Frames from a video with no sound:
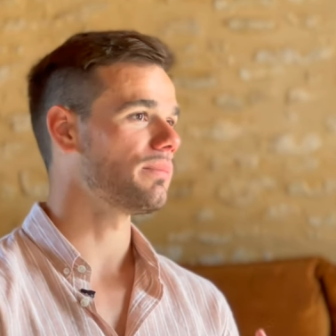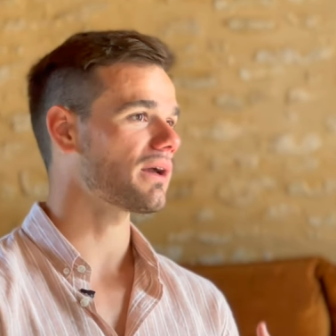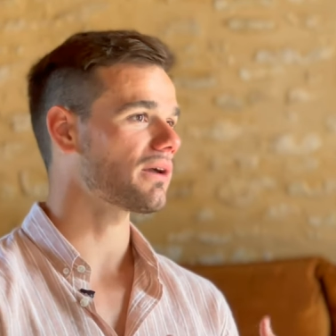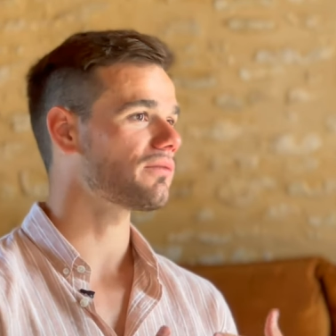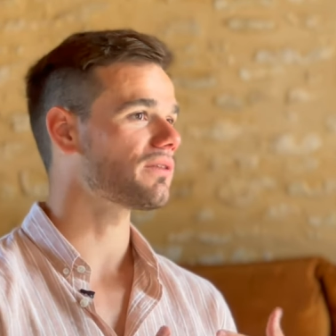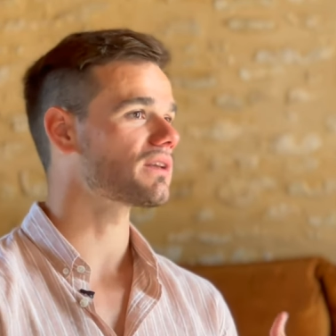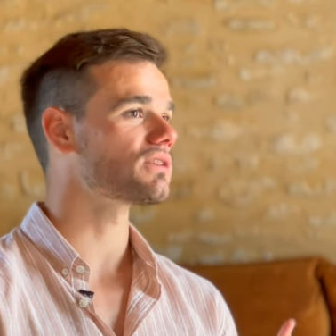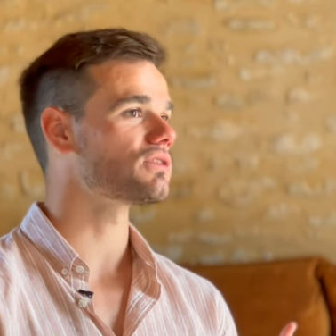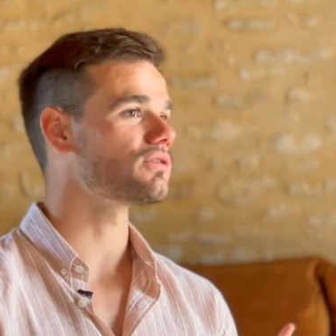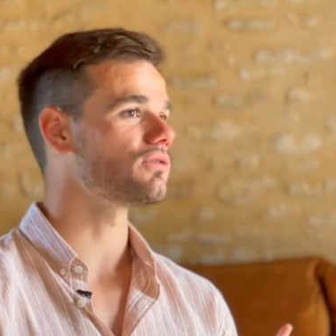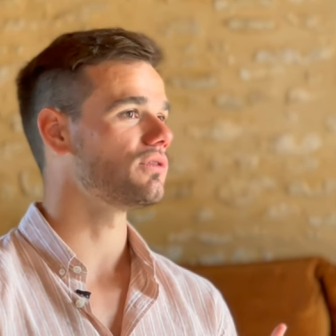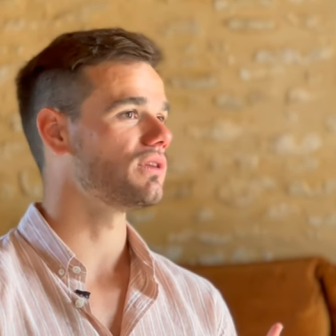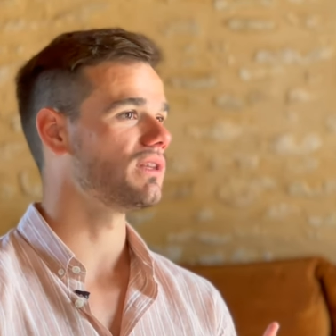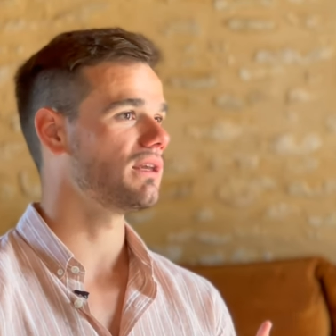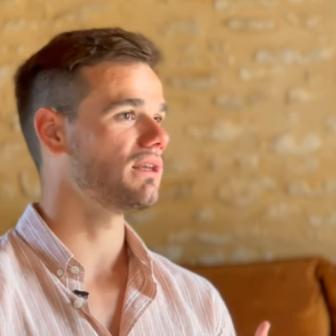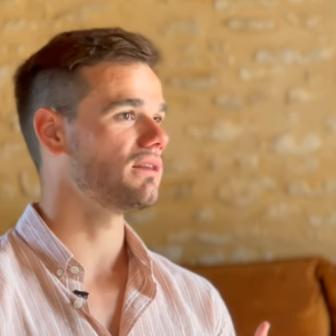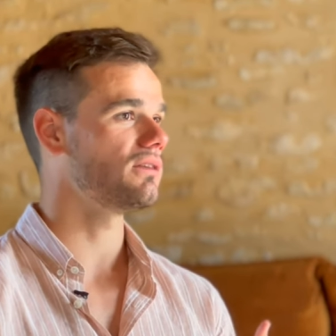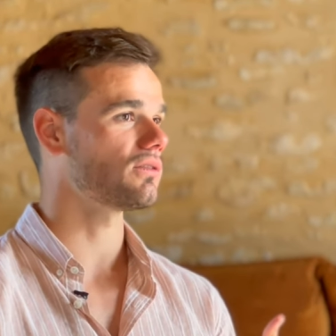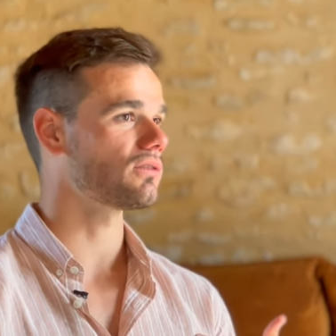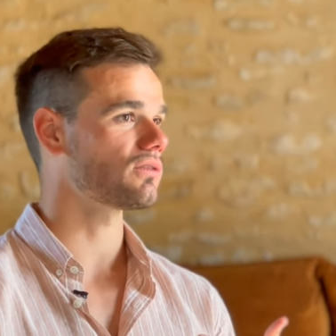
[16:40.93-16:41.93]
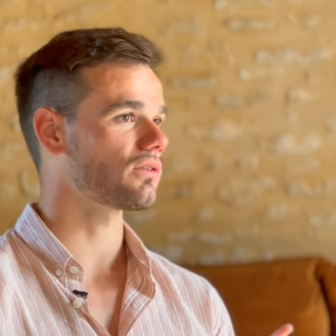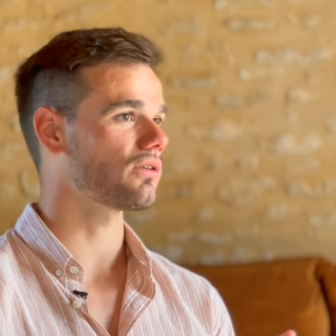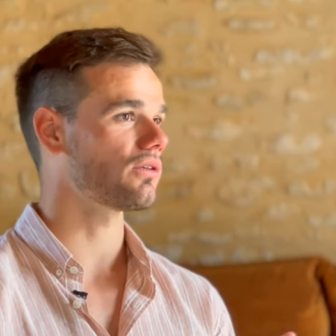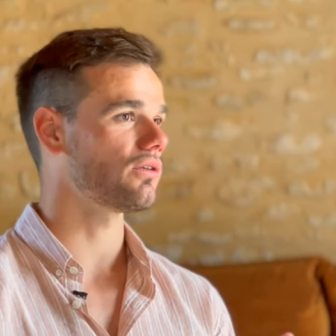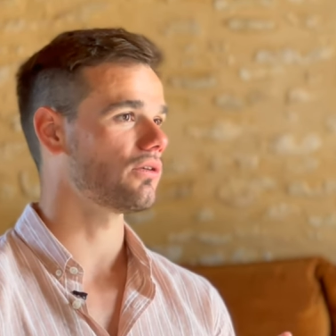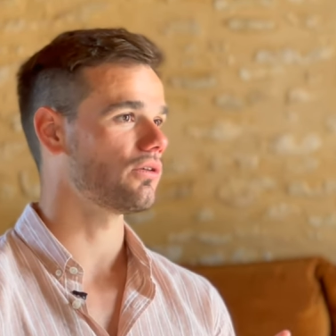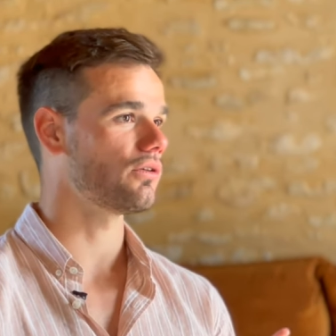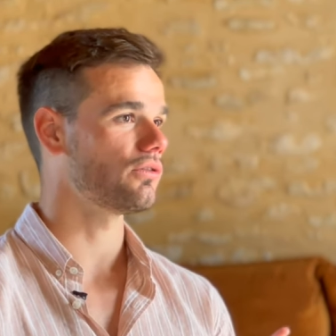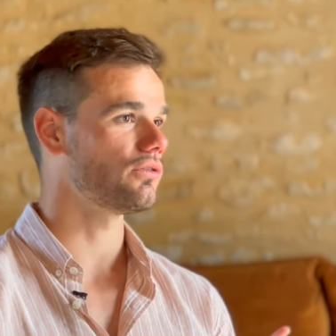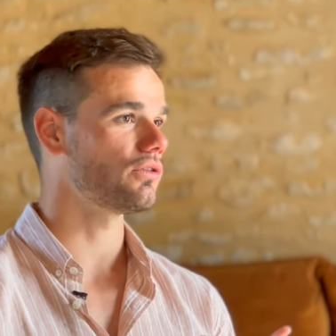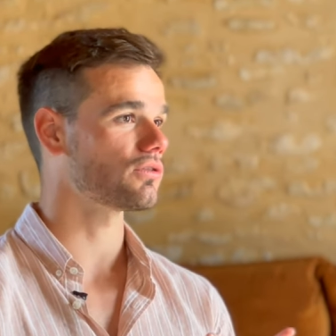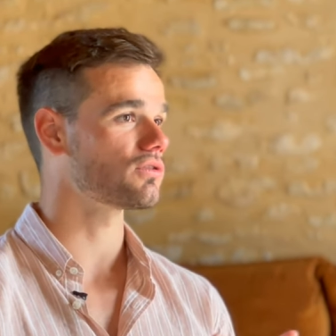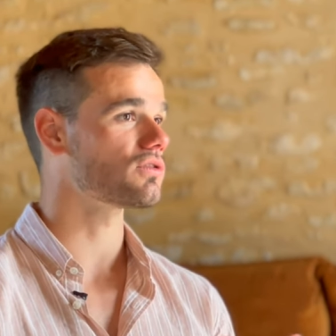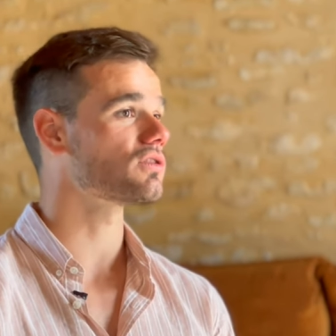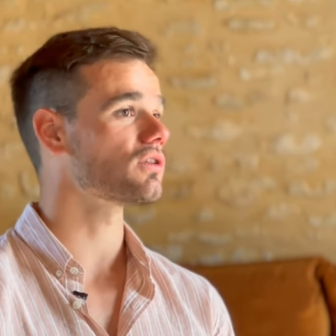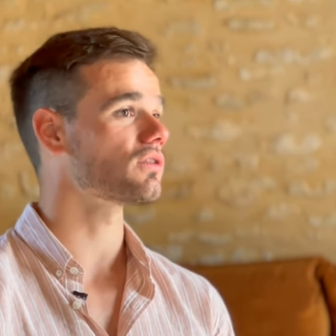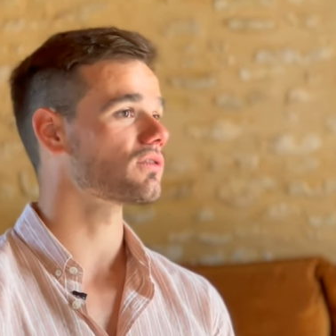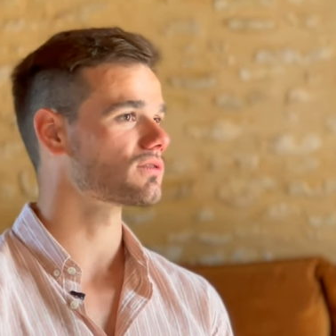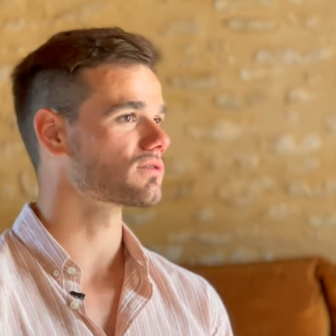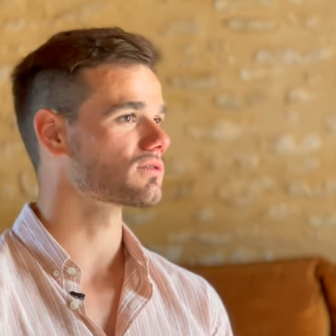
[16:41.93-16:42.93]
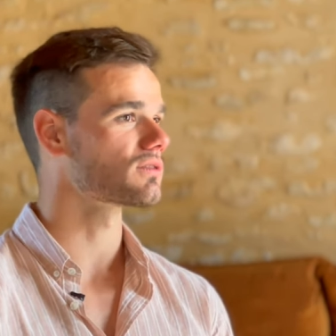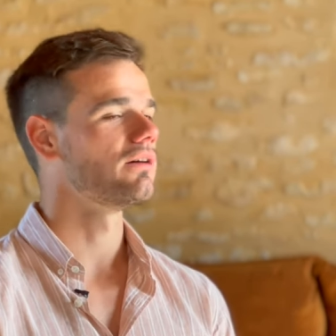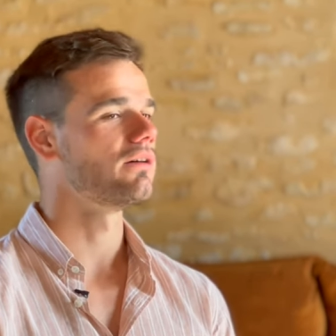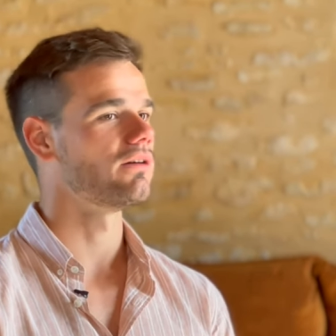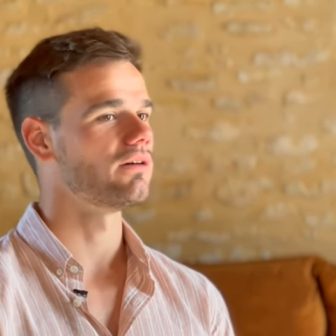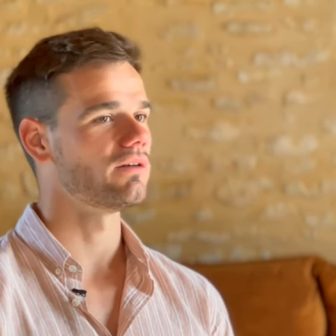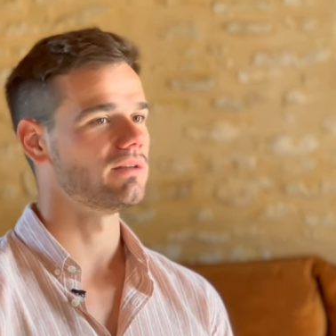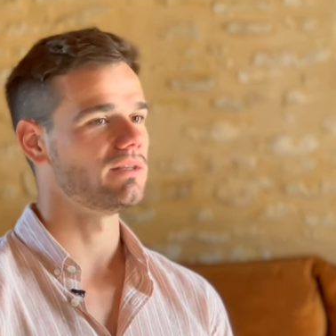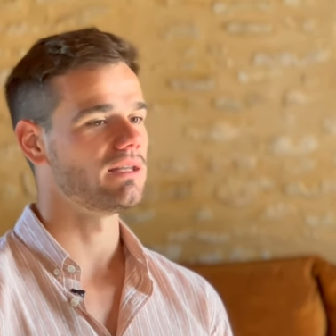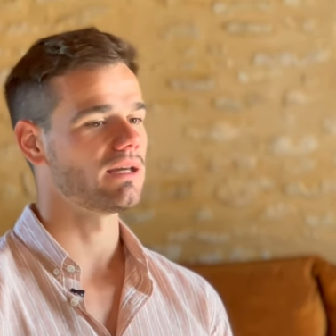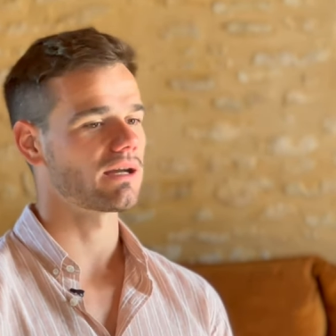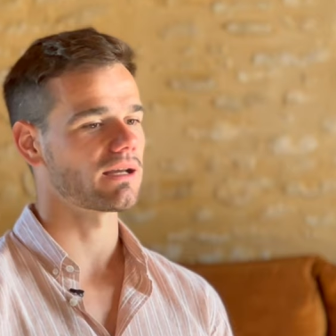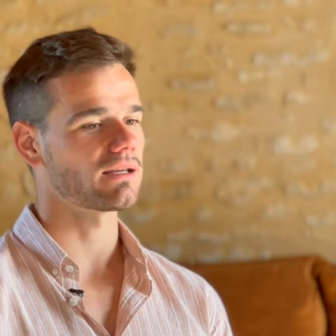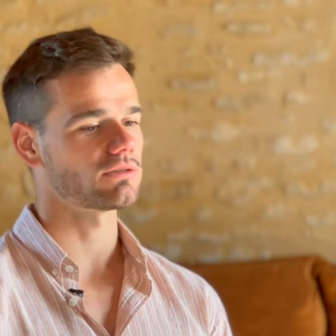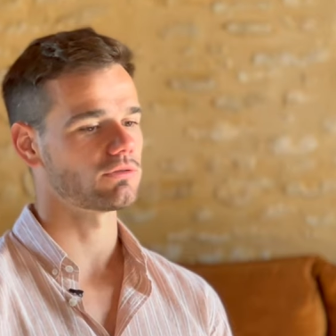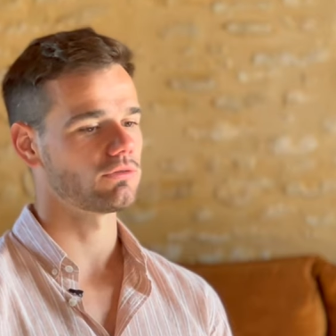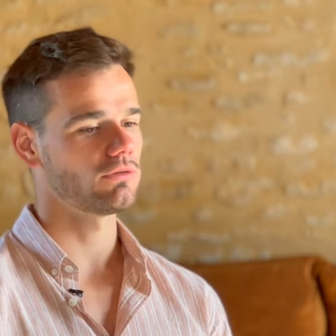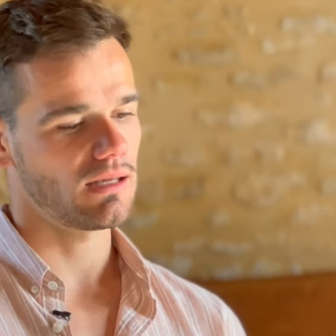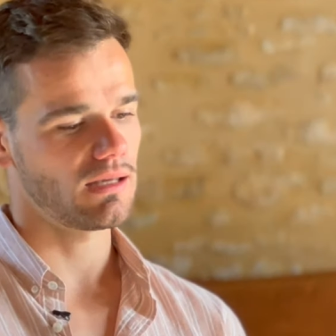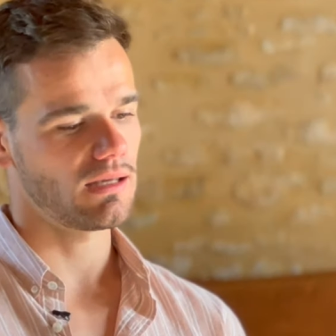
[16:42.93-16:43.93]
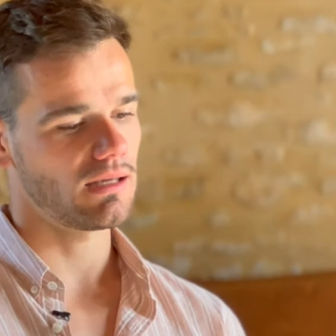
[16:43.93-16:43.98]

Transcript: perfectionner notre, euh, notre science des réseaux.